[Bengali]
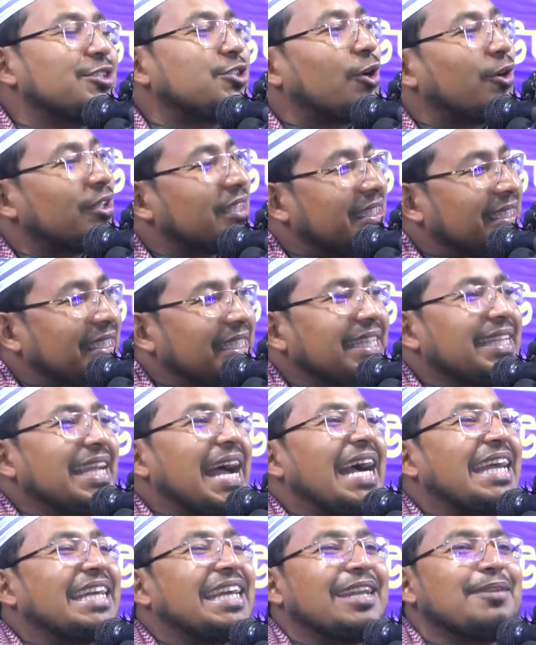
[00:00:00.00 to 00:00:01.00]
সত্যি
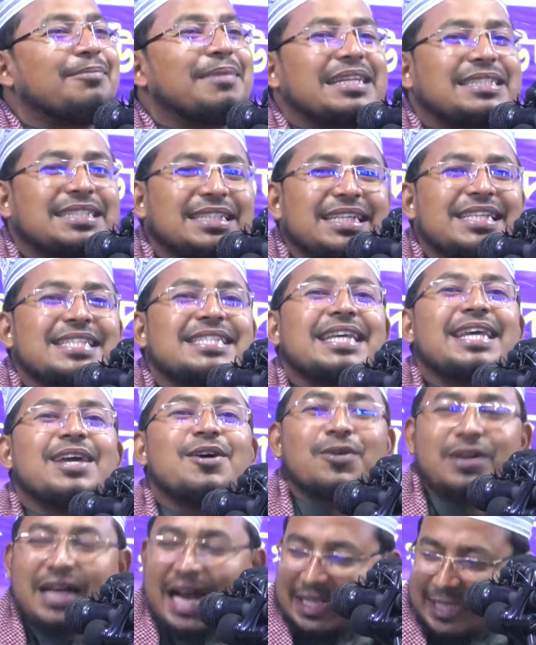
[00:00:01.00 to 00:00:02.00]
আখের মেশিনে
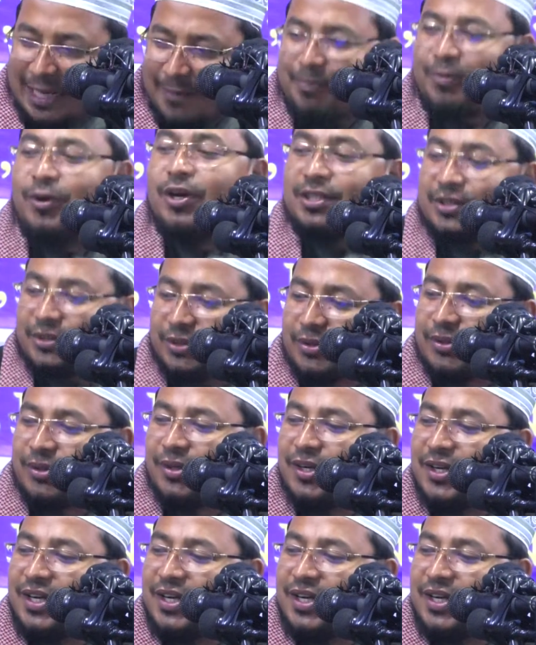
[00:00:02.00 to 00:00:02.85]
যেয়েও কাটা পড়তো